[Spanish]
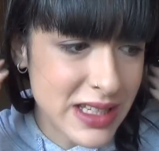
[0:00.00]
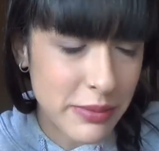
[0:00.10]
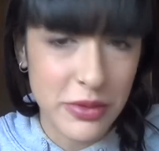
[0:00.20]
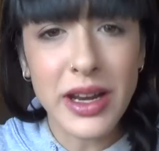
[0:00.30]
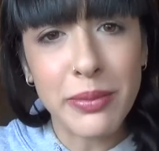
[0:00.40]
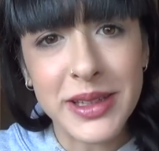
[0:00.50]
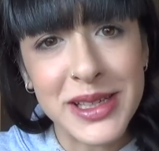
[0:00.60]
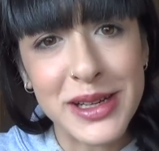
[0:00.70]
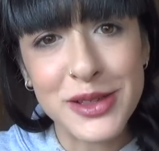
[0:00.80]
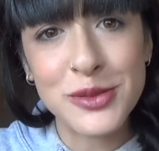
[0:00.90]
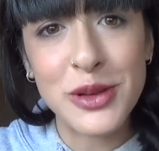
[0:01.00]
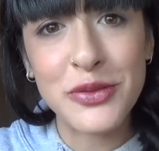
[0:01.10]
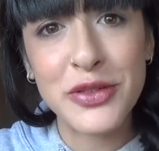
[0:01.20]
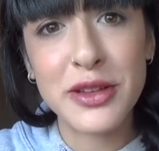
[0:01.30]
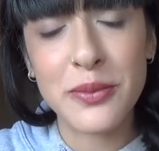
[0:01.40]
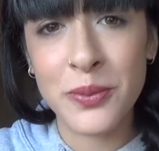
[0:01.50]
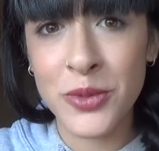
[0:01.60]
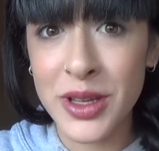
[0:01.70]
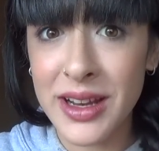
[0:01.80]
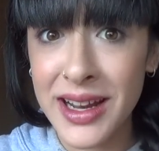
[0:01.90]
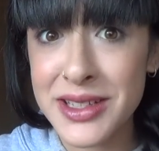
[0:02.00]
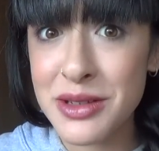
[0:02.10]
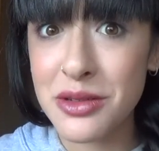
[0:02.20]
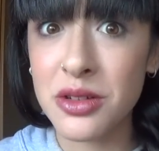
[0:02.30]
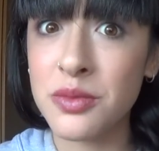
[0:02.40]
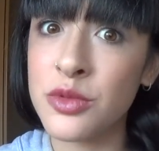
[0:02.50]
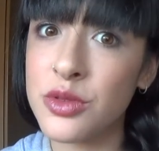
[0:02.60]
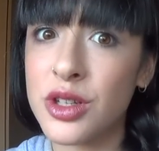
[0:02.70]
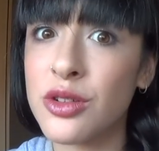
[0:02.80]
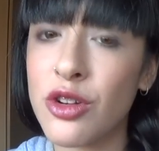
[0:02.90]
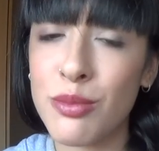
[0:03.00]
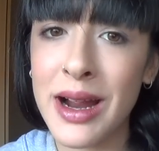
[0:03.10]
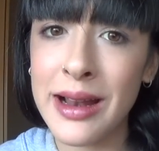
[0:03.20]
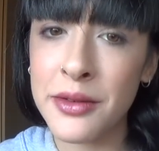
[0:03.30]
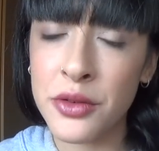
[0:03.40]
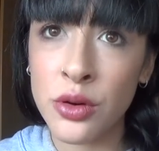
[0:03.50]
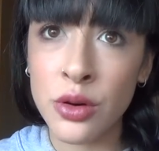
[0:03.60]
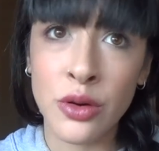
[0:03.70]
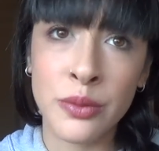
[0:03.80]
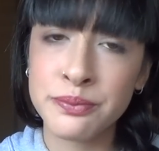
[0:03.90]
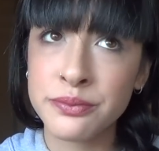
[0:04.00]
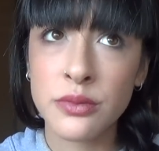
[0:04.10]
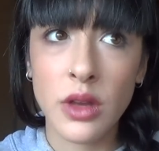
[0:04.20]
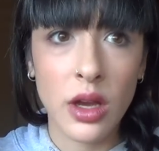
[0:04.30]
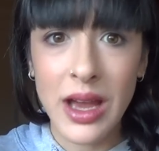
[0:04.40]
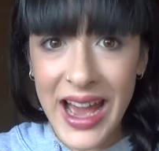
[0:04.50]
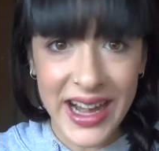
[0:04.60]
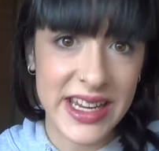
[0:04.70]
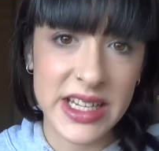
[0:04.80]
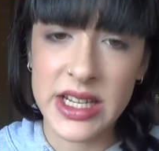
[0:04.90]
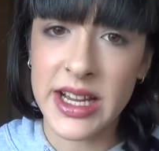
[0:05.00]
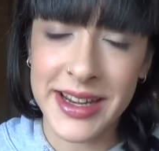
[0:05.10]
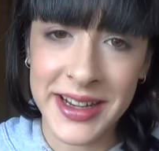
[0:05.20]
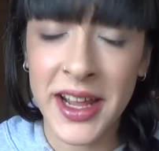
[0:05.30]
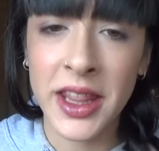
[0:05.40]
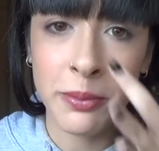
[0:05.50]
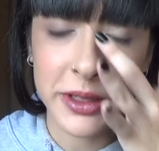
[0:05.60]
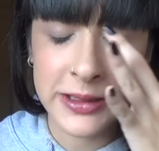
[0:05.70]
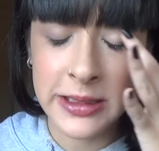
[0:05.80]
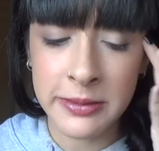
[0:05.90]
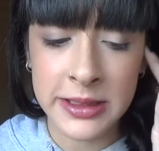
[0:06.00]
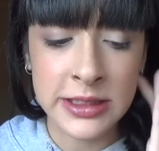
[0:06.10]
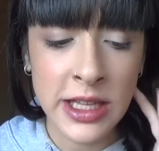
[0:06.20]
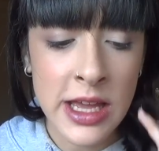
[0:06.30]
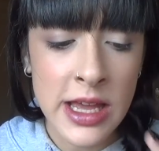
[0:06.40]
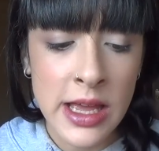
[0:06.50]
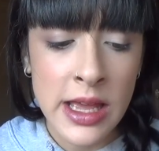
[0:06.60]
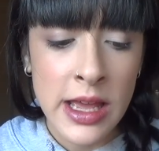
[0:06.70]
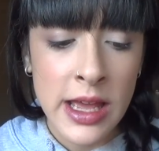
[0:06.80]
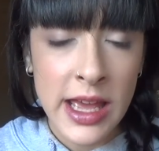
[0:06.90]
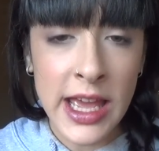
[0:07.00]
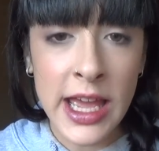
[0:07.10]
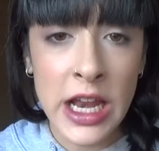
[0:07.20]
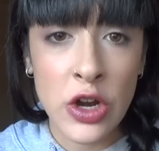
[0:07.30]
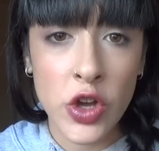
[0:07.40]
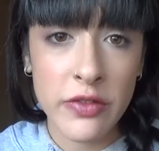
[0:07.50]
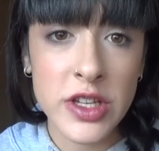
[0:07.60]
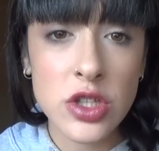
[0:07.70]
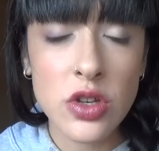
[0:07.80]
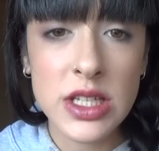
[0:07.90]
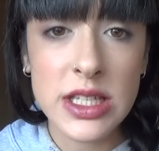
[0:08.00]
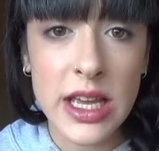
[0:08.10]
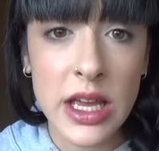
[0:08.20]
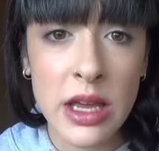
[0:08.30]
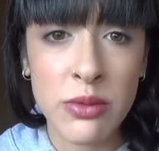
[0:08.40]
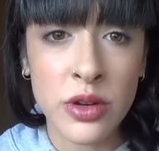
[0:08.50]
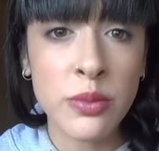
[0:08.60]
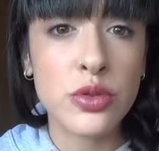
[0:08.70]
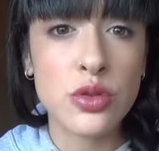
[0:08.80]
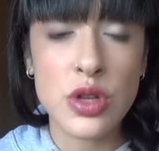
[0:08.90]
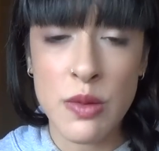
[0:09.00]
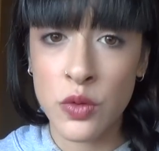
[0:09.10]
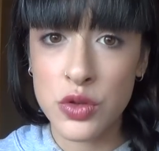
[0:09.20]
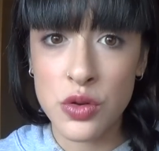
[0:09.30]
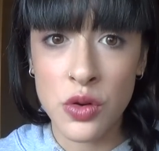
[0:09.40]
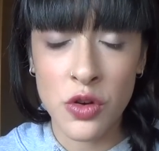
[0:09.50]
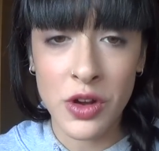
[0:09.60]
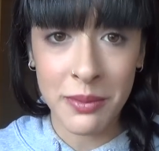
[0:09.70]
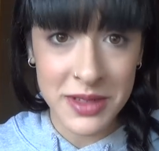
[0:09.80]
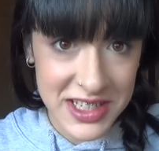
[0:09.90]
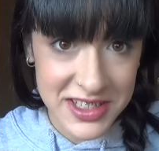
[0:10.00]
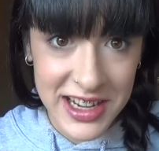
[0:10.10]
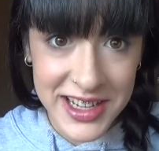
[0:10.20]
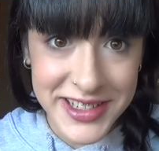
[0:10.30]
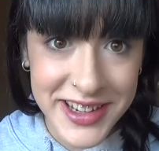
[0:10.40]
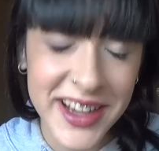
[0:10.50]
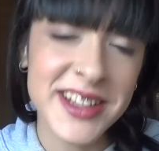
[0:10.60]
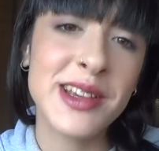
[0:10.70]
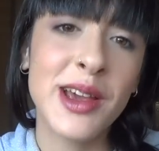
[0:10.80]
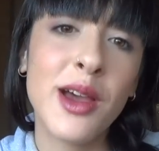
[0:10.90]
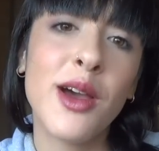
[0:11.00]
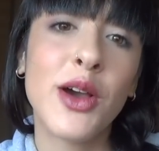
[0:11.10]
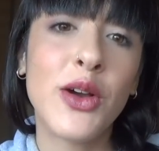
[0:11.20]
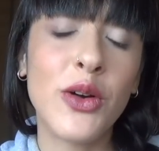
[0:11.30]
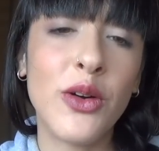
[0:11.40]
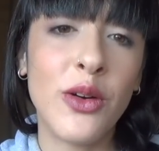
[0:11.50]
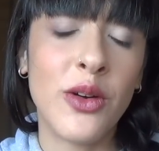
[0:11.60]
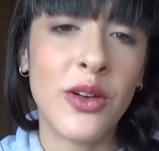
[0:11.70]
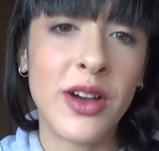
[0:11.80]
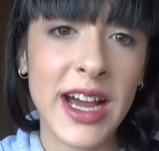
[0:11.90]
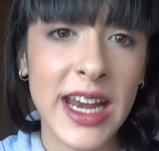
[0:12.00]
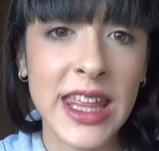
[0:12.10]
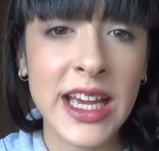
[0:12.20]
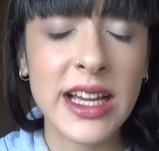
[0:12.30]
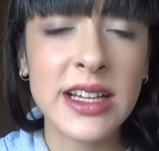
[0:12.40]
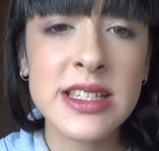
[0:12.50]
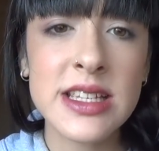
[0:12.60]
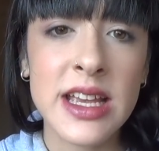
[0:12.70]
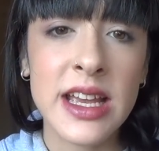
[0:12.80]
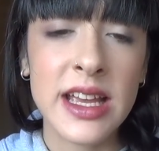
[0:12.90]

es que me voy a repetir. Es un outfit muy clásico, muy normal, no arriesga en nada prácticamente. Eh, lo que he visto es que, bueno, pues usa mucho camisas clásicas con cardigans